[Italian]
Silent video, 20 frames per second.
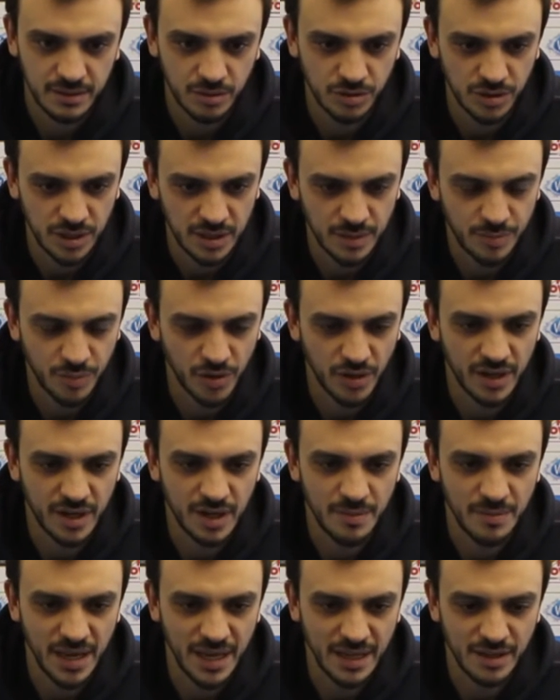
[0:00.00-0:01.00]
così, di porre
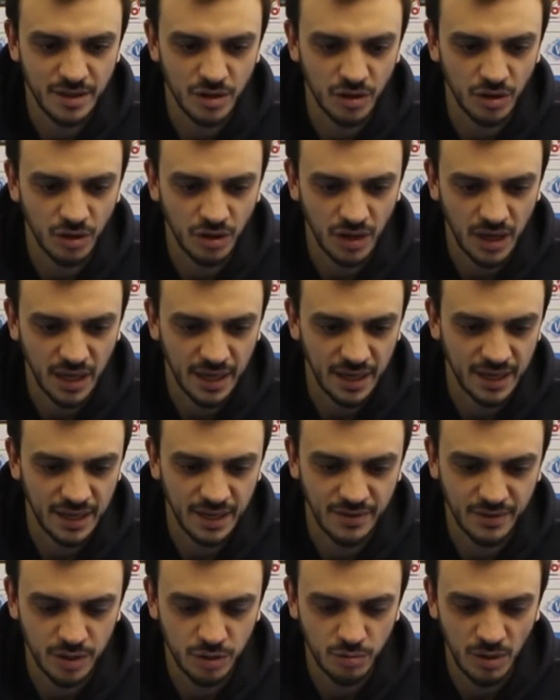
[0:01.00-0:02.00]
rimedio a
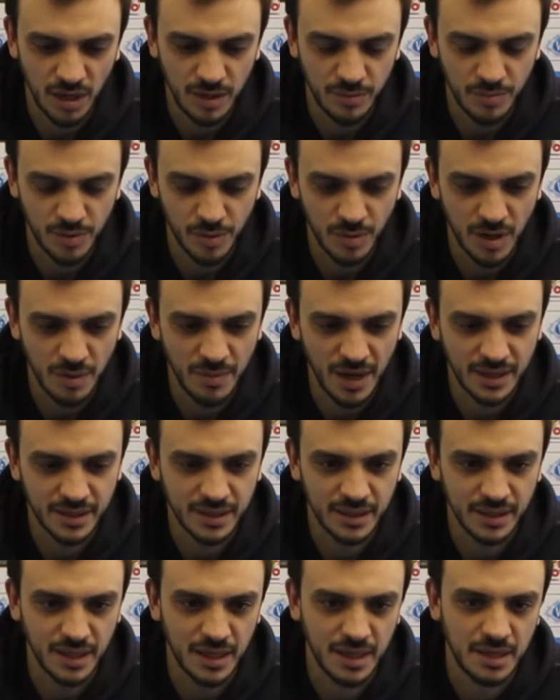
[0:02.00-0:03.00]
eventuali
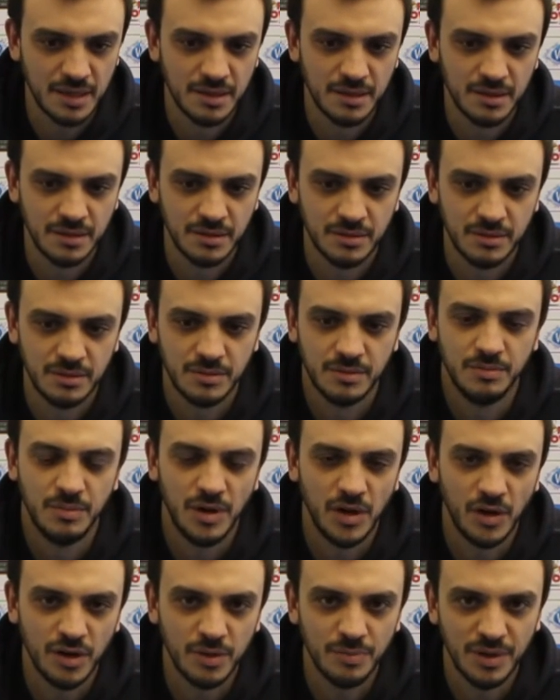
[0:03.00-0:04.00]
problematiche.
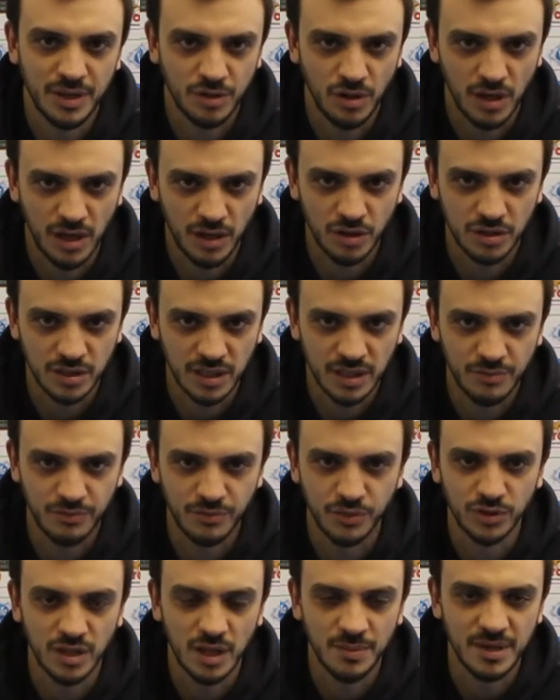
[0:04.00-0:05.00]
Però, ripeto, la cosa
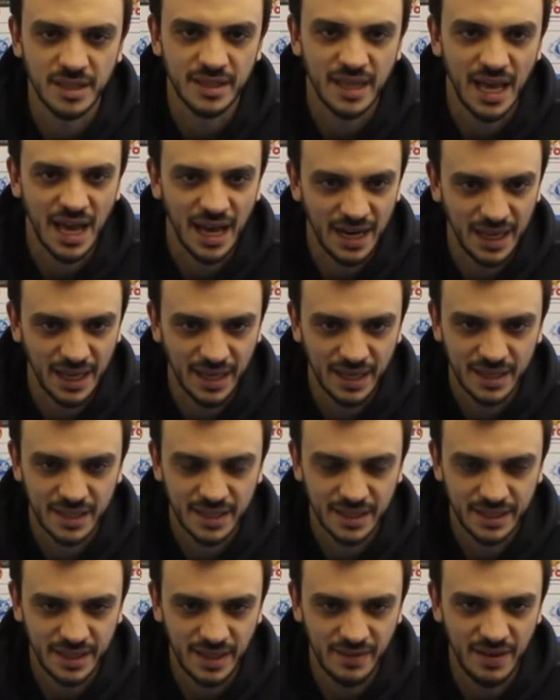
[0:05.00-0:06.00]
fondamentale
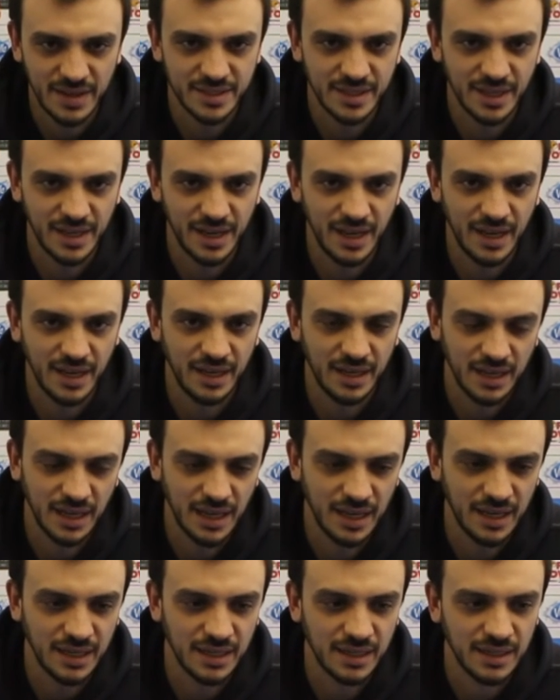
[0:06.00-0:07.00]
deve essere
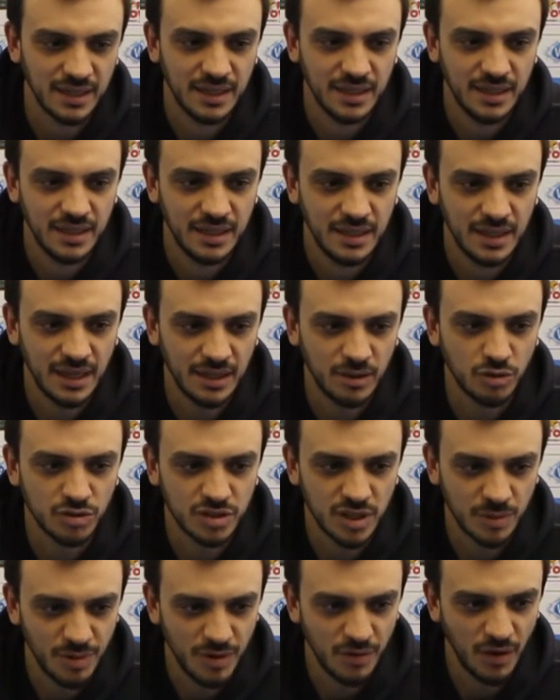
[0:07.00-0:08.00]
la, la
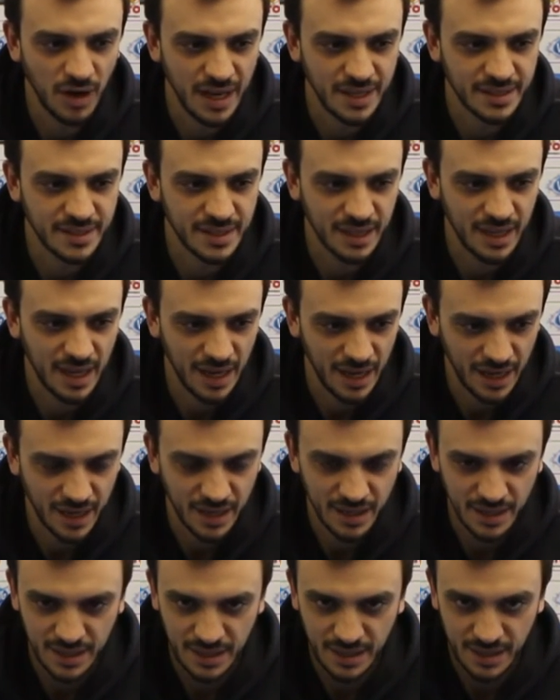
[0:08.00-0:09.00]
consapevolezza che
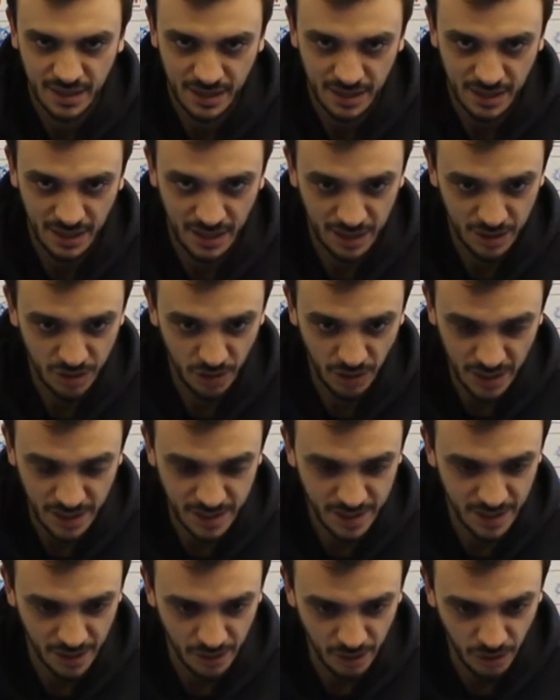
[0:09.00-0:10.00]
adesso
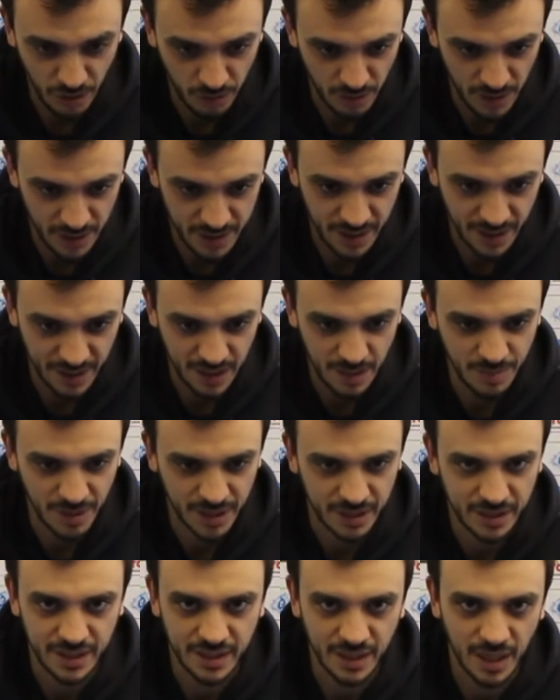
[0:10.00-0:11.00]
iniziano una serie di
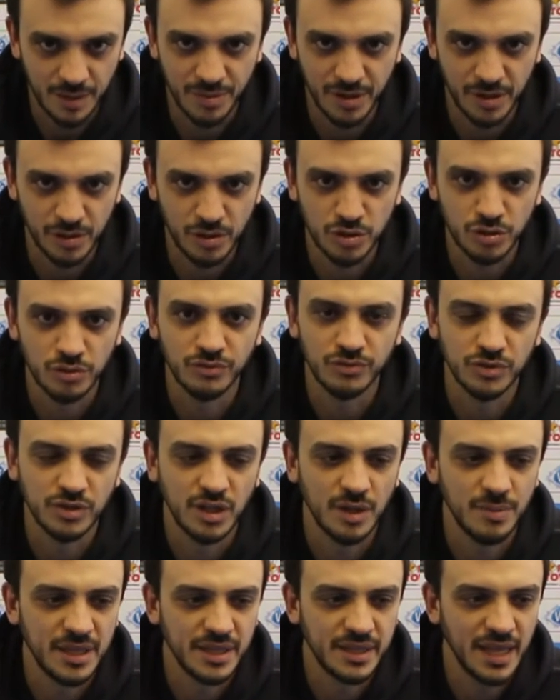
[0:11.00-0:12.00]
partite che per noi sono
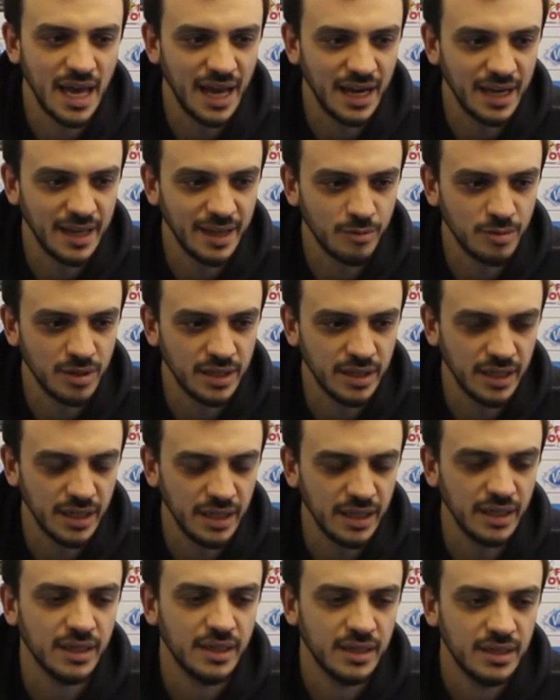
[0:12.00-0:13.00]
fondamentali e
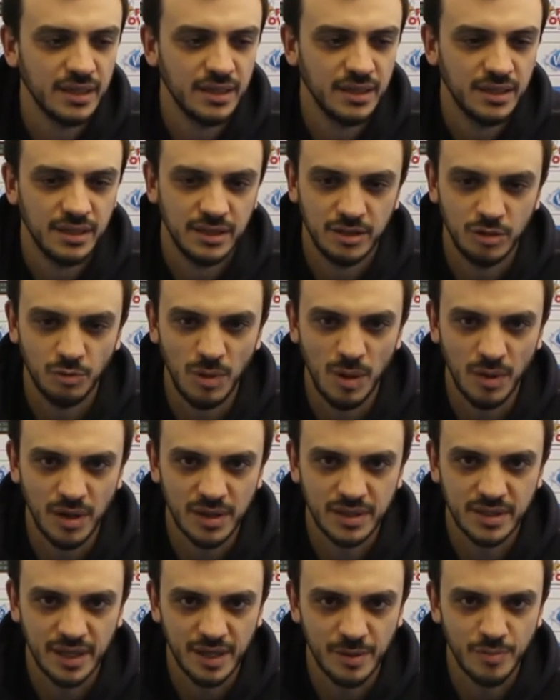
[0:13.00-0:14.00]
quindi dobbiamo
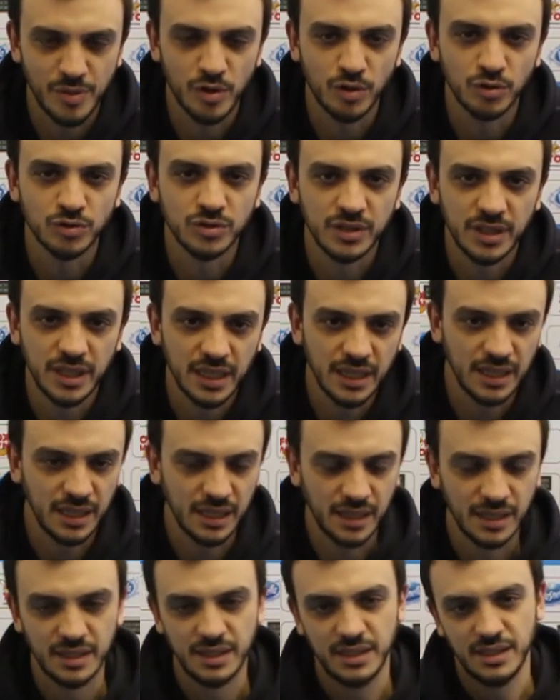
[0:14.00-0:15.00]
essere
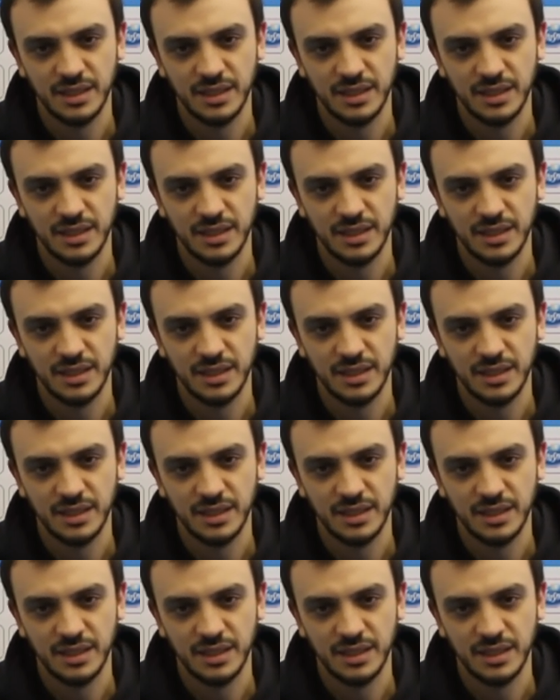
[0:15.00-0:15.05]
pronti